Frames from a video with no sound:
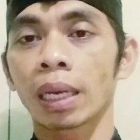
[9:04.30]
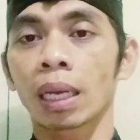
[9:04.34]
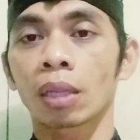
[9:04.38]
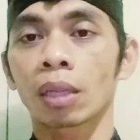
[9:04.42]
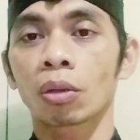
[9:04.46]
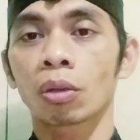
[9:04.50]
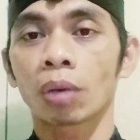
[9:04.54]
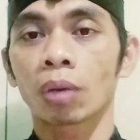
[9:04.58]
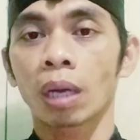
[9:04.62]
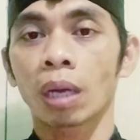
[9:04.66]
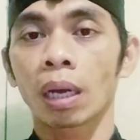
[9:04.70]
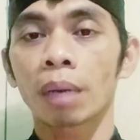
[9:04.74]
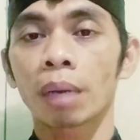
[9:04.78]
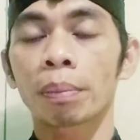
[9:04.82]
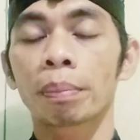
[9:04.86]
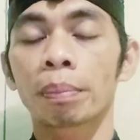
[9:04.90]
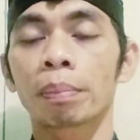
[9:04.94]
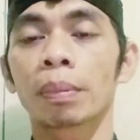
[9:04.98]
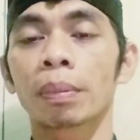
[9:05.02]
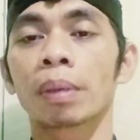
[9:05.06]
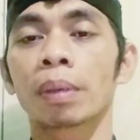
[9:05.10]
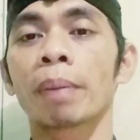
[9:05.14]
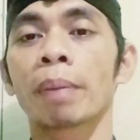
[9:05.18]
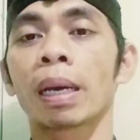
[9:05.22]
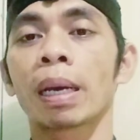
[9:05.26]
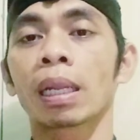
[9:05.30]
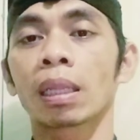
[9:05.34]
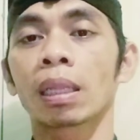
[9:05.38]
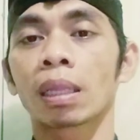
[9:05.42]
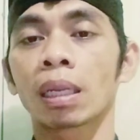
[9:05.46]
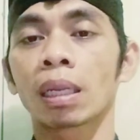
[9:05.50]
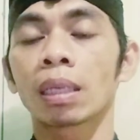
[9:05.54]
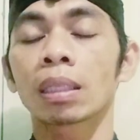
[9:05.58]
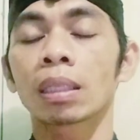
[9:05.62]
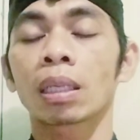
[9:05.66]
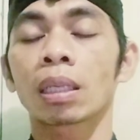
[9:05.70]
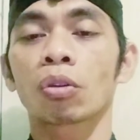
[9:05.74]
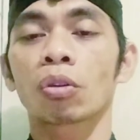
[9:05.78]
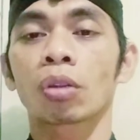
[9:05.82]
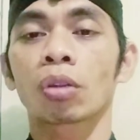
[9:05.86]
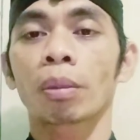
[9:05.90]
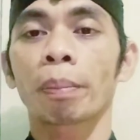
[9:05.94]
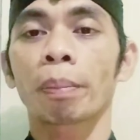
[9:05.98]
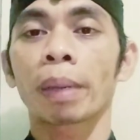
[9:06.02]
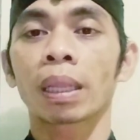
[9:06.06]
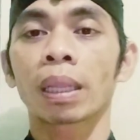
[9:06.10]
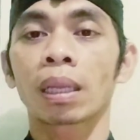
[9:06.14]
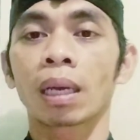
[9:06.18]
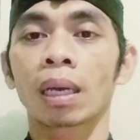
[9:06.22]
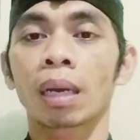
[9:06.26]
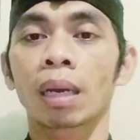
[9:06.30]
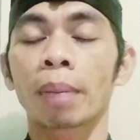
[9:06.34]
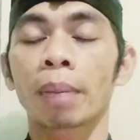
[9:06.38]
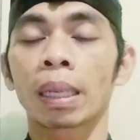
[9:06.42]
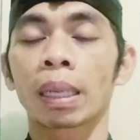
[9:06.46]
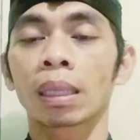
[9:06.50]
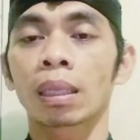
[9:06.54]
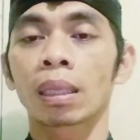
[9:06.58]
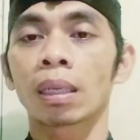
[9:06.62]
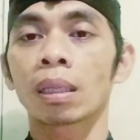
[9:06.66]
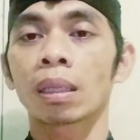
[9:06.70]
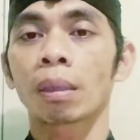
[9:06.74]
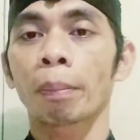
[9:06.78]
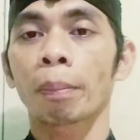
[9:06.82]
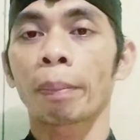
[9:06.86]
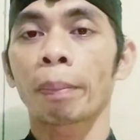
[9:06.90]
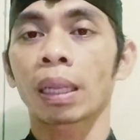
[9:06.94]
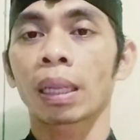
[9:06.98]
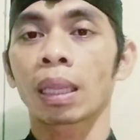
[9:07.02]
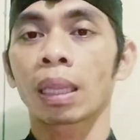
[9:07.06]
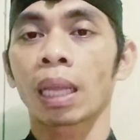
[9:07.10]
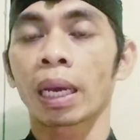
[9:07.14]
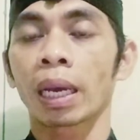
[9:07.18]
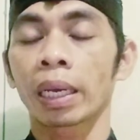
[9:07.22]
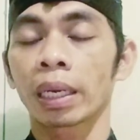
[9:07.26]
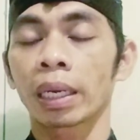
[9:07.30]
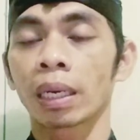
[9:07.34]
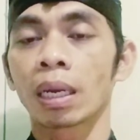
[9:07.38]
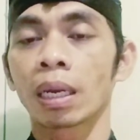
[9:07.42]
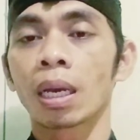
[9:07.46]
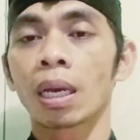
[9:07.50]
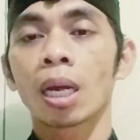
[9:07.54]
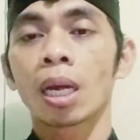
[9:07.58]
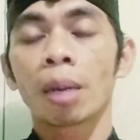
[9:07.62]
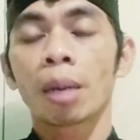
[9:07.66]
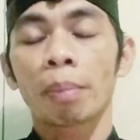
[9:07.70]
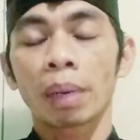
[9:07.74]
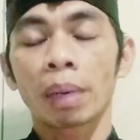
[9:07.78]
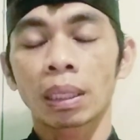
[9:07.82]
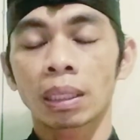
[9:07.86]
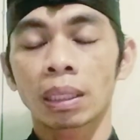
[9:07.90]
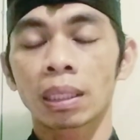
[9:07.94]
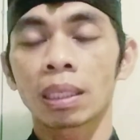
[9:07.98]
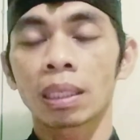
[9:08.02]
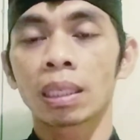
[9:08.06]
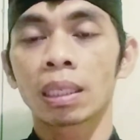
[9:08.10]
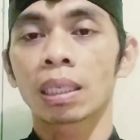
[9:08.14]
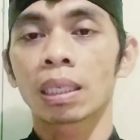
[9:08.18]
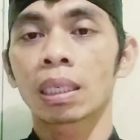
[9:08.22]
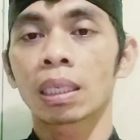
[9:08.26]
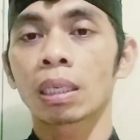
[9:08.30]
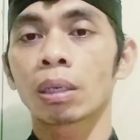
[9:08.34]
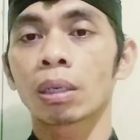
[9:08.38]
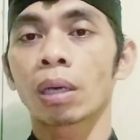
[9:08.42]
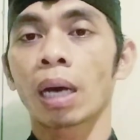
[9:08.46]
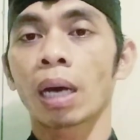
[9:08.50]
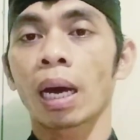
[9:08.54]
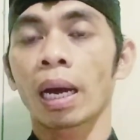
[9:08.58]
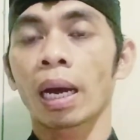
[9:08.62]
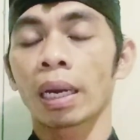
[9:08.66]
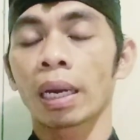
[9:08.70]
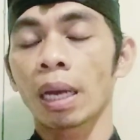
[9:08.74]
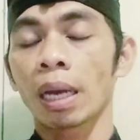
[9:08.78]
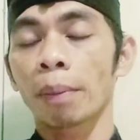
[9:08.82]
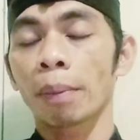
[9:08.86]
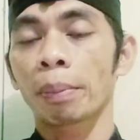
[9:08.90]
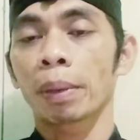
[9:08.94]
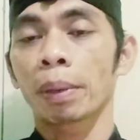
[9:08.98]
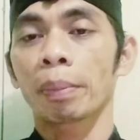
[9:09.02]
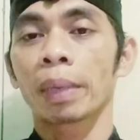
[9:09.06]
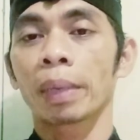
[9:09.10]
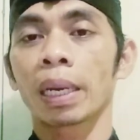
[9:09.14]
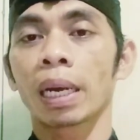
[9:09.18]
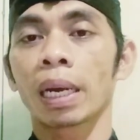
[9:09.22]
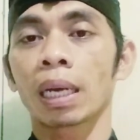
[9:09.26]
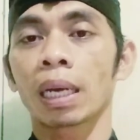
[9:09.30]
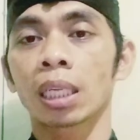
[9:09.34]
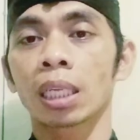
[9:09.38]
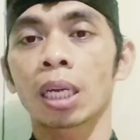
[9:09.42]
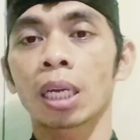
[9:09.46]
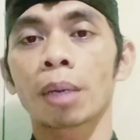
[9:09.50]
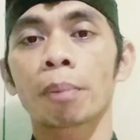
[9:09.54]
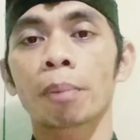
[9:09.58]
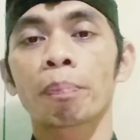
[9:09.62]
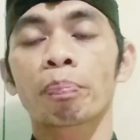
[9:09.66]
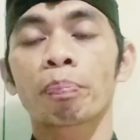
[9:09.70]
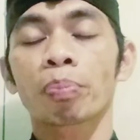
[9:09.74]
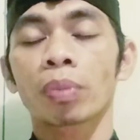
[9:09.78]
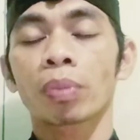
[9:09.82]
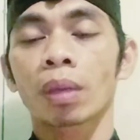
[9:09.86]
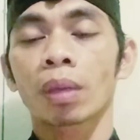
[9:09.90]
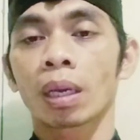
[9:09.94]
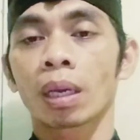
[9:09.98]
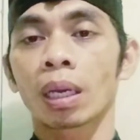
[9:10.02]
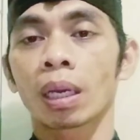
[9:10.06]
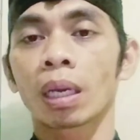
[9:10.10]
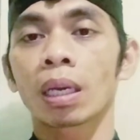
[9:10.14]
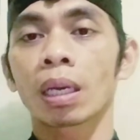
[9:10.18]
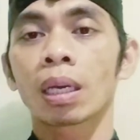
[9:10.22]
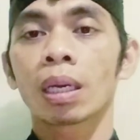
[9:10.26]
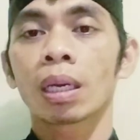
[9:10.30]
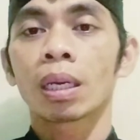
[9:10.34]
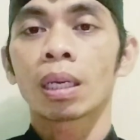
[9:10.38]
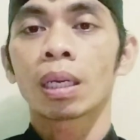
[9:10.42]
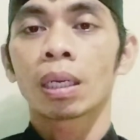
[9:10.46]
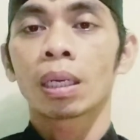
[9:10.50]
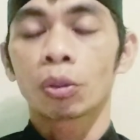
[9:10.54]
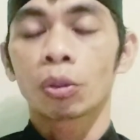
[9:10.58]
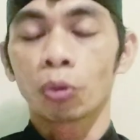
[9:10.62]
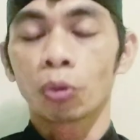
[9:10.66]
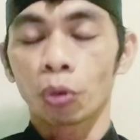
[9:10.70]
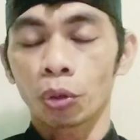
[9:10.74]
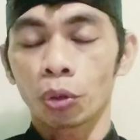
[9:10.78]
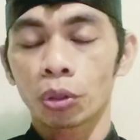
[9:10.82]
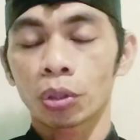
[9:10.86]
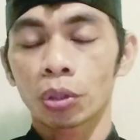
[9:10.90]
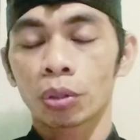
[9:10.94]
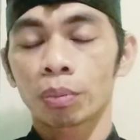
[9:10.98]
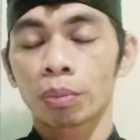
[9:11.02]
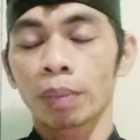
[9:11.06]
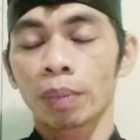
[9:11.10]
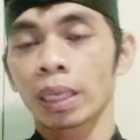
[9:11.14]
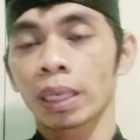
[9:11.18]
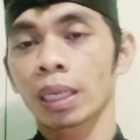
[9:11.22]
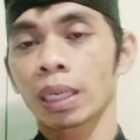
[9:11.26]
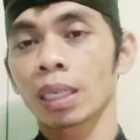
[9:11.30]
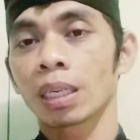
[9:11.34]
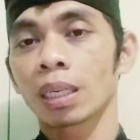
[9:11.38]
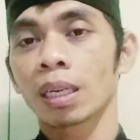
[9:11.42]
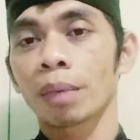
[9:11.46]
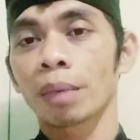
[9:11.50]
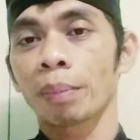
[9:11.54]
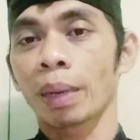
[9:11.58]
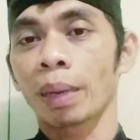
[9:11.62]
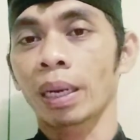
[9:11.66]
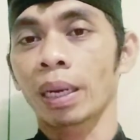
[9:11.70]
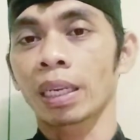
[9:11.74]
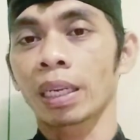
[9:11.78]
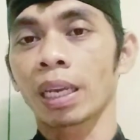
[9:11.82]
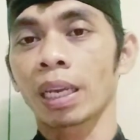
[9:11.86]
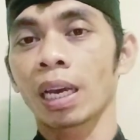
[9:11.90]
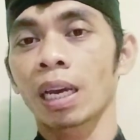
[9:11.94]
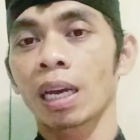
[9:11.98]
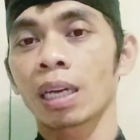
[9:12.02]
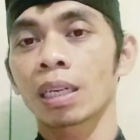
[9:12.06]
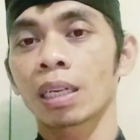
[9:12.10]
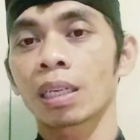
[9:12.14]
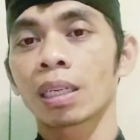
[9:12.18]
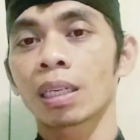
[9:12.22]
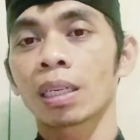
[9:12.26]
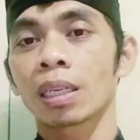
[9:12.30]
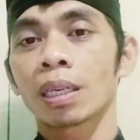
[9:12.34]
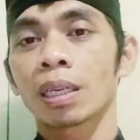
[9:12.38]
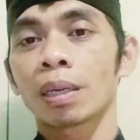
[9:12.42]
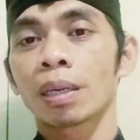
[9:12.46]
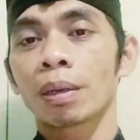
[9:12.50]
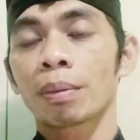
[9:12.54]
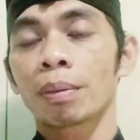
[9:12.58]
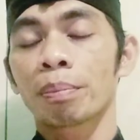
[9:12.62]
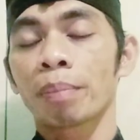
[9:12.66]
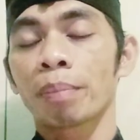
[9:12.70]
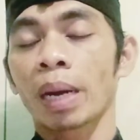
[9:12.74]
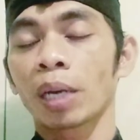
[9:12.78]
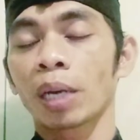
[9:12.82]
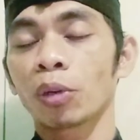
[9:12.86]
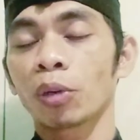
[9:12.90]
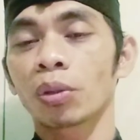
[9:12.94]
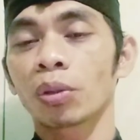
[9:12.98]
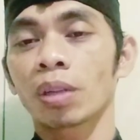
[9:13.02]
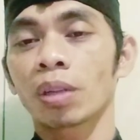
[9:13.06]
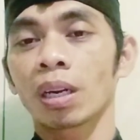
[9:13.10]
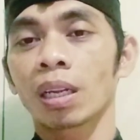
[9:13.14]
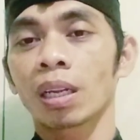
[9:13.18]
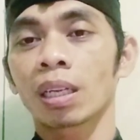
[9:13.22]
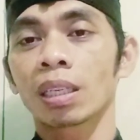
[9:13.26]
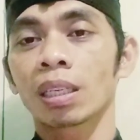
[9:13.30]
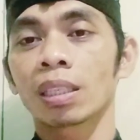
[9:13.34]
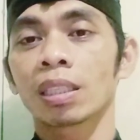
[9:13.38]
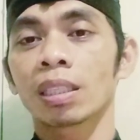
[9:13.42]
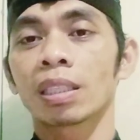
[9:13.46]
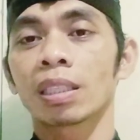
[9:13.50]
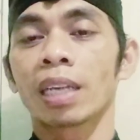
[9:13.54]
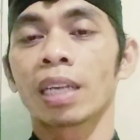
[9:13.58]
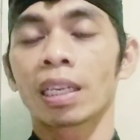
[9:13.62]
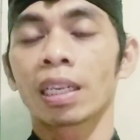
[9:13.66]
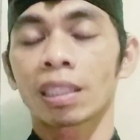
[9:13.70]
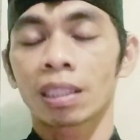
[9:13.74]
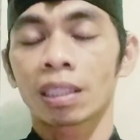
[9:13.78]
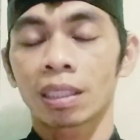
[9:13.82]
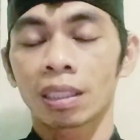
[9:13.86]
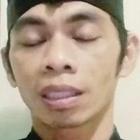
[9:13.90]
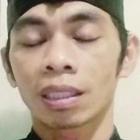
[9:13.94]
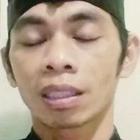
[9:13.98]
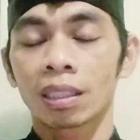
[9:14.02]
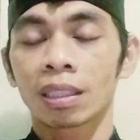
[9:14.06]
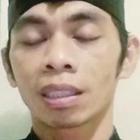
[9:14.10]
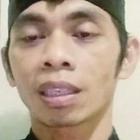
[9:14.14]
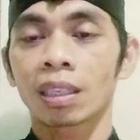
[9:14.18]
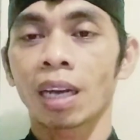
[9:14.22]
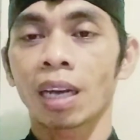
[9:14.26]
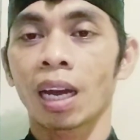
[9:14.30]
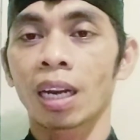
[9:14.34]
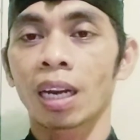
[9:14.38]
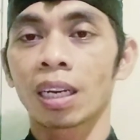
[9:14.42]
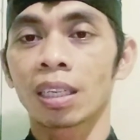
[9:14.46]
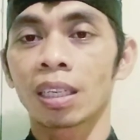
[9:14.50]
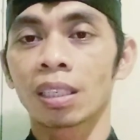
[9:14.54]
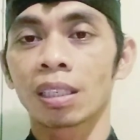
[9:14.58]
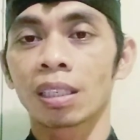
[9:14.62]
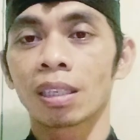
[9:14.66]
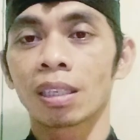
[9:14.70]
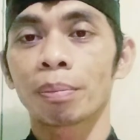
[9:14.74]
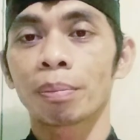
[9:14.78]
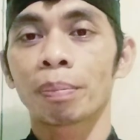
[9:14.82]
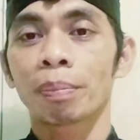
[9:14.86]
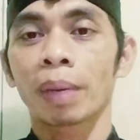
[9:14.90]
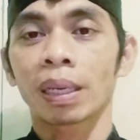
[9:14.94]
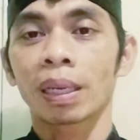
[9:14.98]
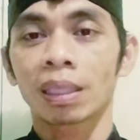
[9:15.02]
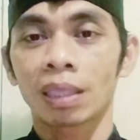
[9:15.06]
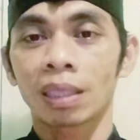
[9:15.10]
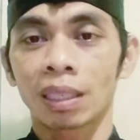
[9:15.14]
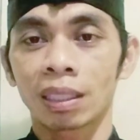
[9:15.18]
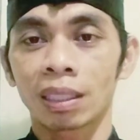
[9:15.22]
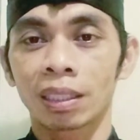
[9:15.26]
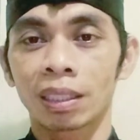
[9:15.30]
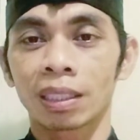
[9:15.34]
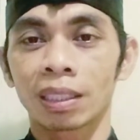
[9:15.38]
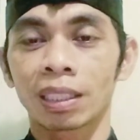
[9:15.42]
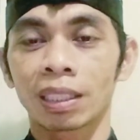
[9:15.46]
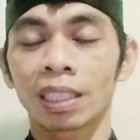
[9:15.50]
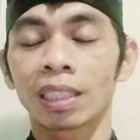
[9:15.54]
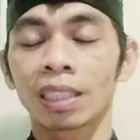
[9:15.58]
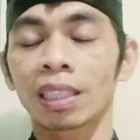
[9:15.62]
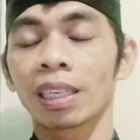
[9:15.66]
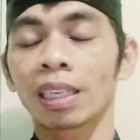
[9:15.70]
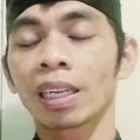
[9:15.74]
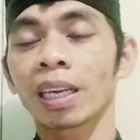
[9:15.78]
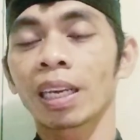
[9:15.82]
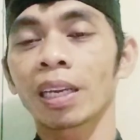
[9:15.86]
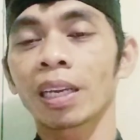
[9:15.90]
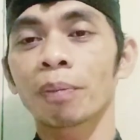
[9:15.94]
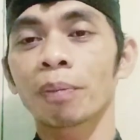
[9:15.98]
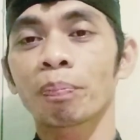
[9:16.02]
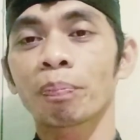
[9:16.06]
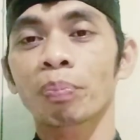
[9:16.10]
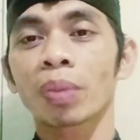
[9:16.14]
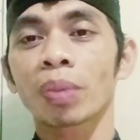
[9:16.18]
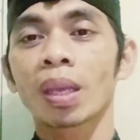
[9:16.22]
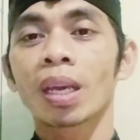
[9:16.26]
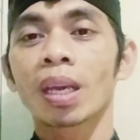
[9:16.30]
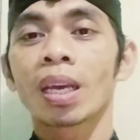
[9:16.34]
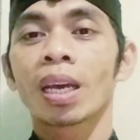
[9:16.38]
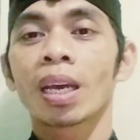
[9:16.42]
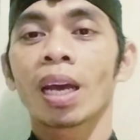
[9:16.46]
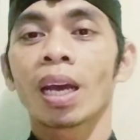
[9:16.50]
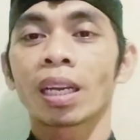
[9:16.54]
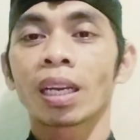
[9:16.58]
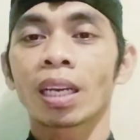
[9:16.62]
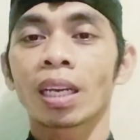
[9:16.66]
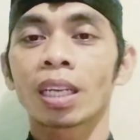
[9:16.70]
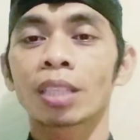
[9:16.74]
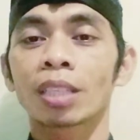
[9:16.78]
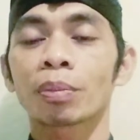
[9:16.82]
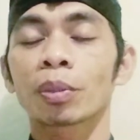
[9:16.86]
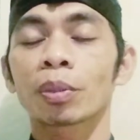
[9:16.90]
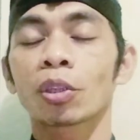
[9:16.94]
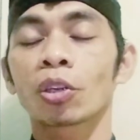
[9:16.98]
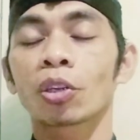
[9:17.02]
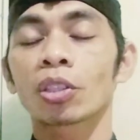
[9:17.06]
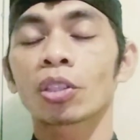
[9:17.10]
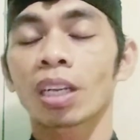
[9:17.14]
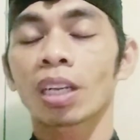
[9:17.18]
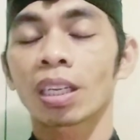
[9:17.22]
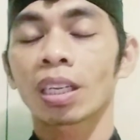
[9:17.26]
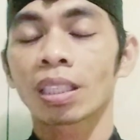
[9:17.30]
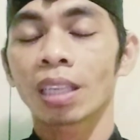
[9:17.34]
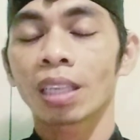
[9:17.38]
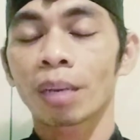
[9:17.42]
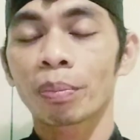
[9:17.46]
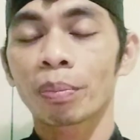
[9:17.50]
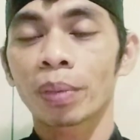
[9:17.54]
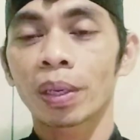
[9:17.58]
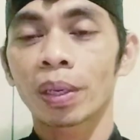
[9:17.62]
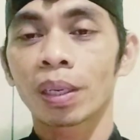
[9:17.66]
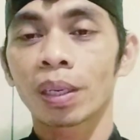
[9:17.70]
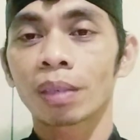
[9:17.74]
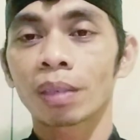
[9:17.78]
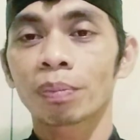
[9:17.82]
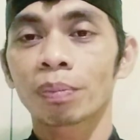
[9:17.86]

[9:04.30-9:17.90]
ataukah Banten satu tempat dengan Banten tempat lain pasti nih ke ada perbedaannya Oke, terus makin margiang manut ring desa kale patre kenten nggih nggih semeton sareng sami